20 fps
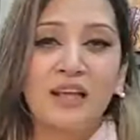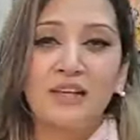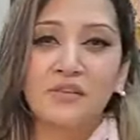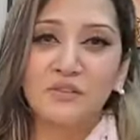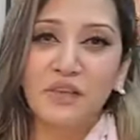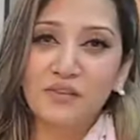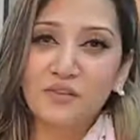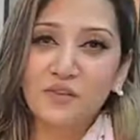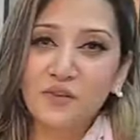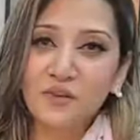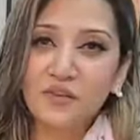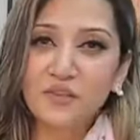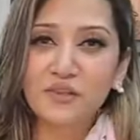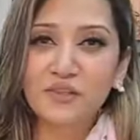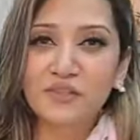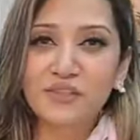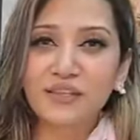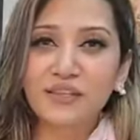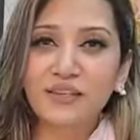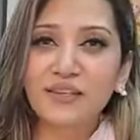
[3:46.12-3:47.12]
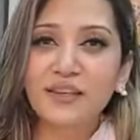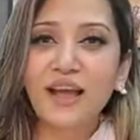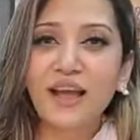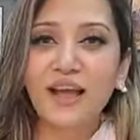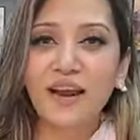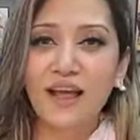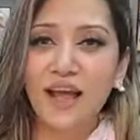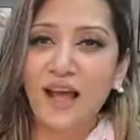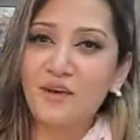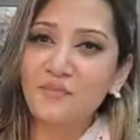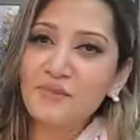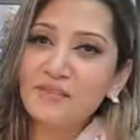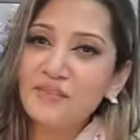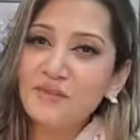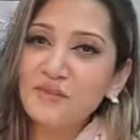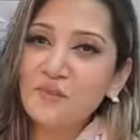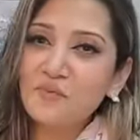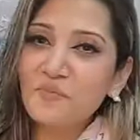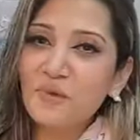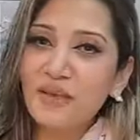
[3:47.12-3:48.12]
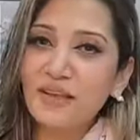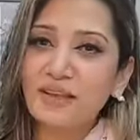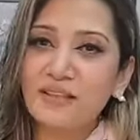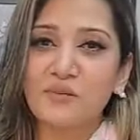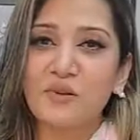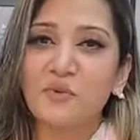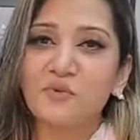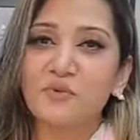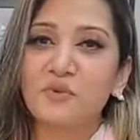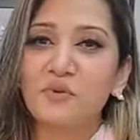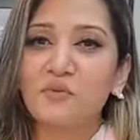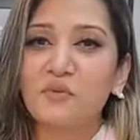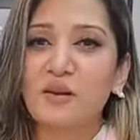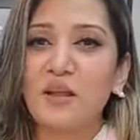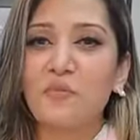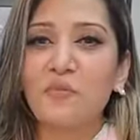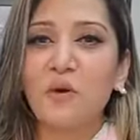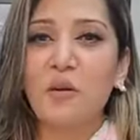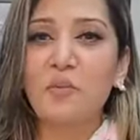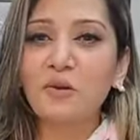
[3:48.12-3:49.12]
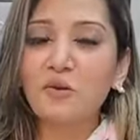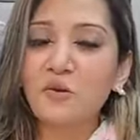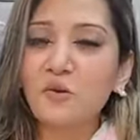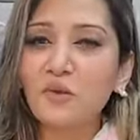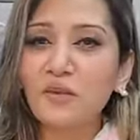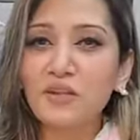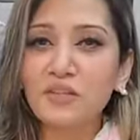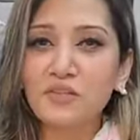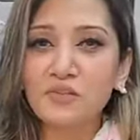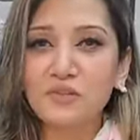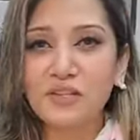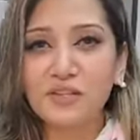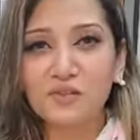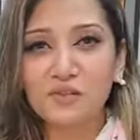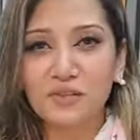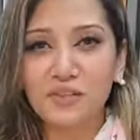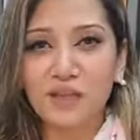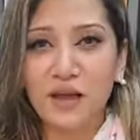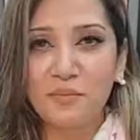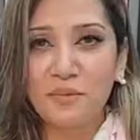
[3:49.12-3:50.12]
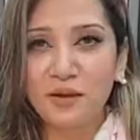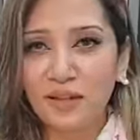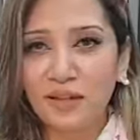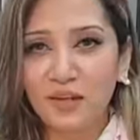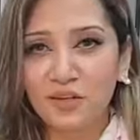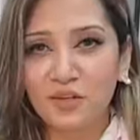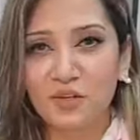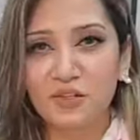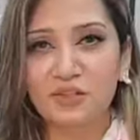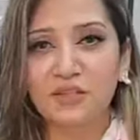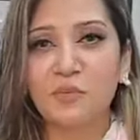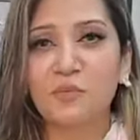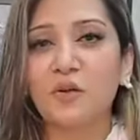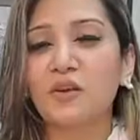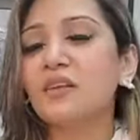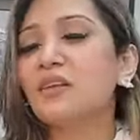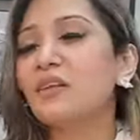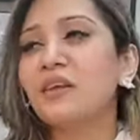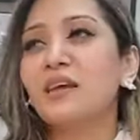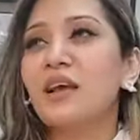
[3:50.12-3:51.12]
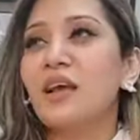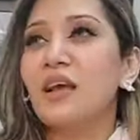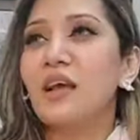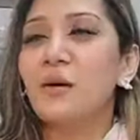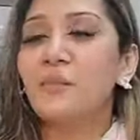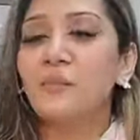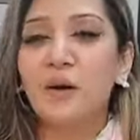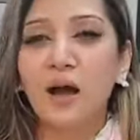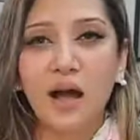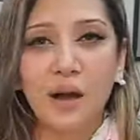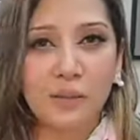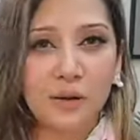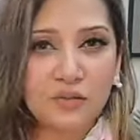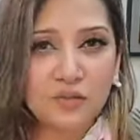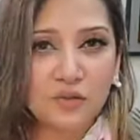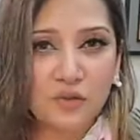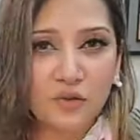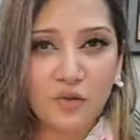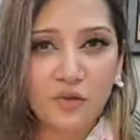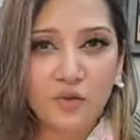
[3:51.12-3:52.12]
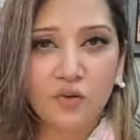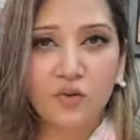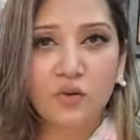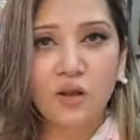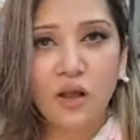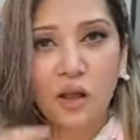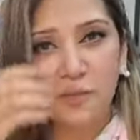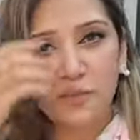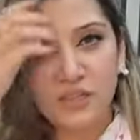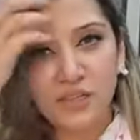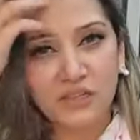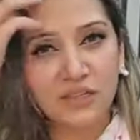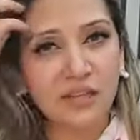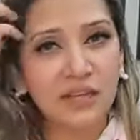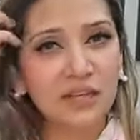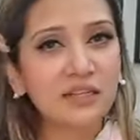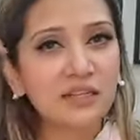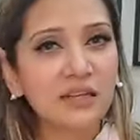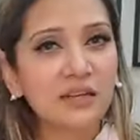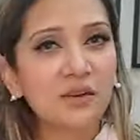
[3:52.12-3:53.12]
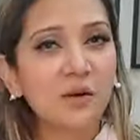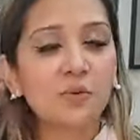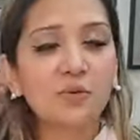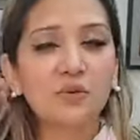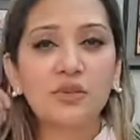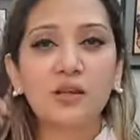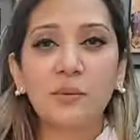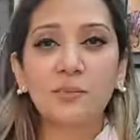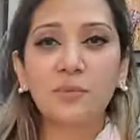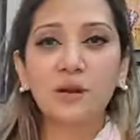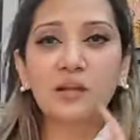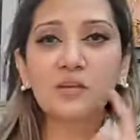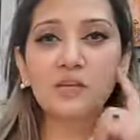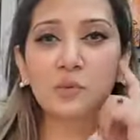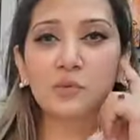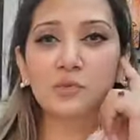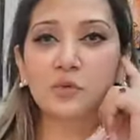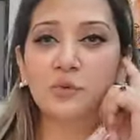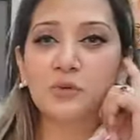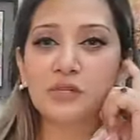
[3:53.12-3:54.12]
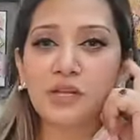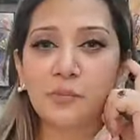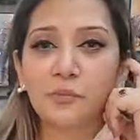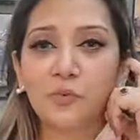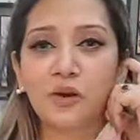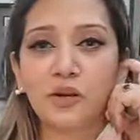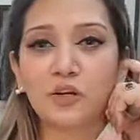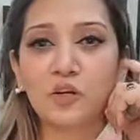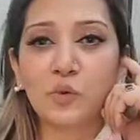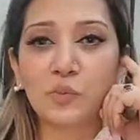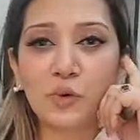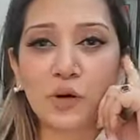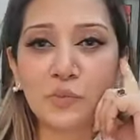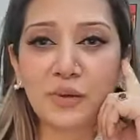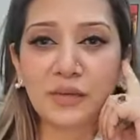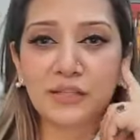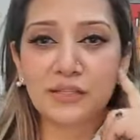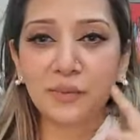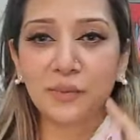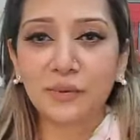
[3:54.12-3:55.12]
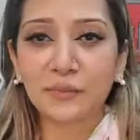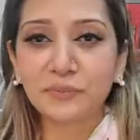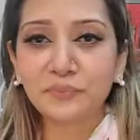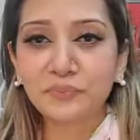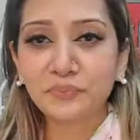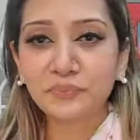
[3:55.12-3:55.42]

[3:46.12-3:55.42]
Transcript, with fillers: তো এই জন্যই হচ্ছে গিয়ে আর আমি যেহেতু পেয়ে গেছি সবসময় বলি আপু আমার কোনো কিছুতে যদি আমার কেনা সস্তা পড়ে বা আমার যদি কোনো কমিশন থাকে সেটা অবশ্যই আপনারা সবসময় সেই প্রোডাক্টের উপরে পেয়ে যাবেন